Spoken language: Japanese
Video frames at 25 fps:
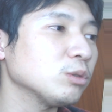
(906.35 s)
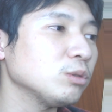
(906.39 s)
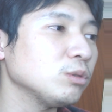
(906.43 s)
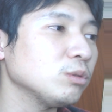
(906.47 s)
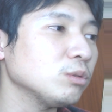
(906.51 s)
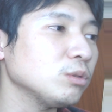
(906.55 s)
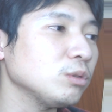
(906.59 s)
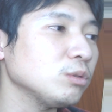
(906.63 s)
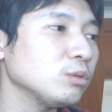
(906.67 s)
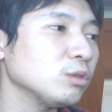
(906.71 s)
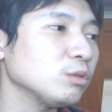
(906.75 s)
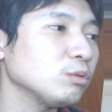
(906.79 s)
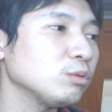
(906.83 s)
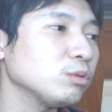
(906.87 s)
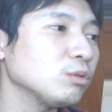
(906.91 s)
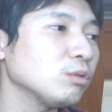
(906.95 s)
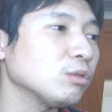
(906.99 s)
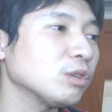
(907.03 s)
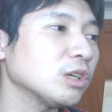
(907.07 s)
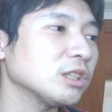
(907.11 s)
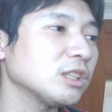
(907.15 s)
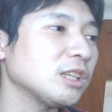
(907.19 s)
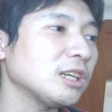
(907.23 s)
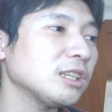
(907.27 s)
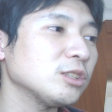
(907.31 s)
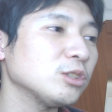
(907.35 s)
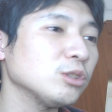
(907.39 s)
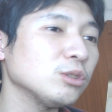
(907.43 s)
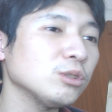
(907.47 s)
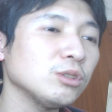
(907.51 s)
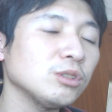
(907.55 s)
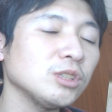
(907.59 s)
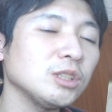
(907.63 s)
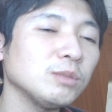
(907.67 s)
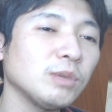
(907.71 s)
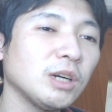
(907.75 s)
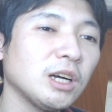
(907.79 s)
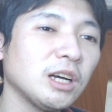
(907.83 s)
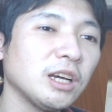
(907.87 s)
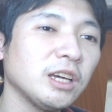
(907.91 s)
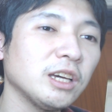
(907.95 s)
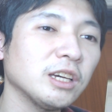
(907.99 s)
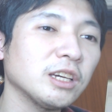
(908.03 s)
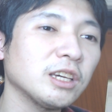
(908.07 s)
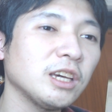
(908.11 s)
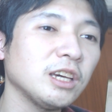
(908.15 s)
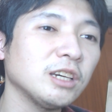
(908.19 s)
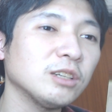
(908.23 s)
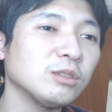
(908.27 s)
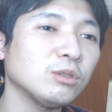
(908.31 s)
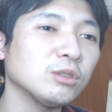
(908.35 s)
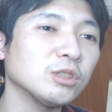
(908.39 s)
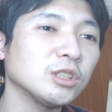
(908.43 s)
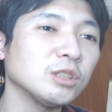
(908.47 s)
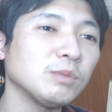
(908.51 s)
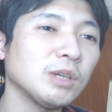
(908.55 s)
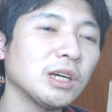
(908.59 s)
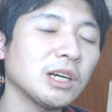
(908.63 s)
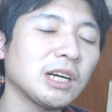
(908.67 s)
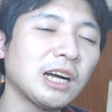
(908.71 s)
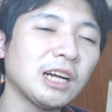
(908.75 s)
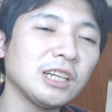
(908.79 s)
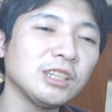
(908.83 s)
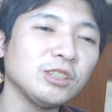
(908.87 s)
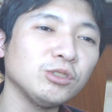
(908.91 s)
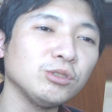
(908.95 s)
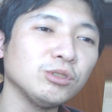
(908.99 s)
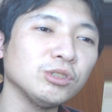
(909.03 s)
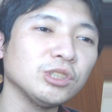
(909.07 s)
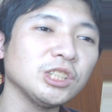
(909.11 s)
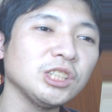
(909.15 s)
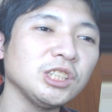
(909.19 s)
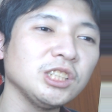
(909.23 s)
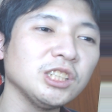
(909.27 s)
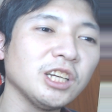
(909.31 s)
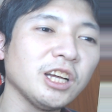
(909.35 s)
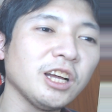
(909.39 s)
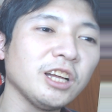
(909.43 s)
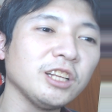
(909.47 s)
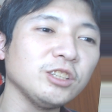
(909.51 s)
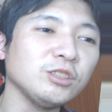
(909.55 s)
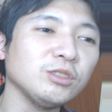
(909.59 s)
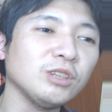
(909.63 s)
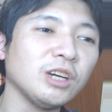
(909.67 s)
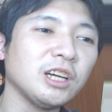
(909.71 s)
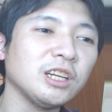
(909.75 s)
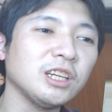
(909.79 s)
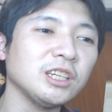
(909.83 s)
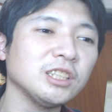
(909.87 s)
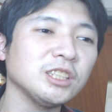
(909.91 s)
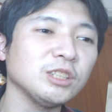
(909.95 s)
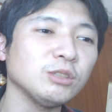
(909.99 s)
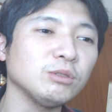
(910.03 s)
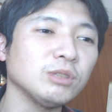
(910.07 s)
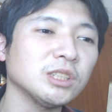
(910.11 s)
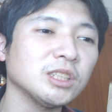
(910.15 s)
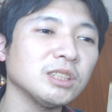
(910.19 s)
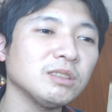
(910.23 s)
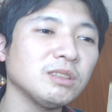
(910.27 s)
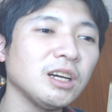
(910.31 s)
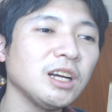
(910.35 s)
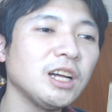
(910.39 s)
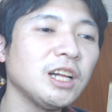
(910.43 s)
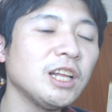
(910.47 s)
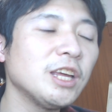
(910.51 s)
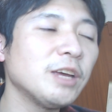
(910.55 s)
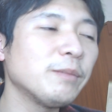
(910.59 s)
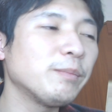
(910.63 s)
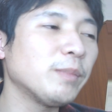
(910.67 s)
そういうことでいうと、福岡だ、徐々にまあ、えー、経営更新、まあ、加入の新加入の話、噂は、